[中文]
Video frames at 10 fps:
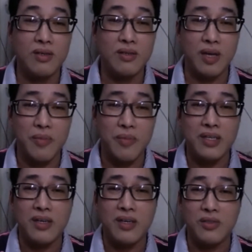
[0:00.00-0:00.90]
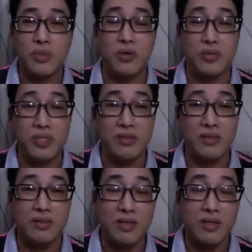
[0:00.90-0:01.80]
才卖了多少件，
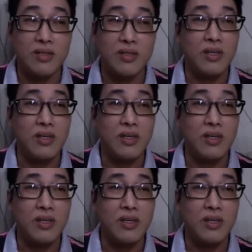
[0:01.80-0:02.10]
而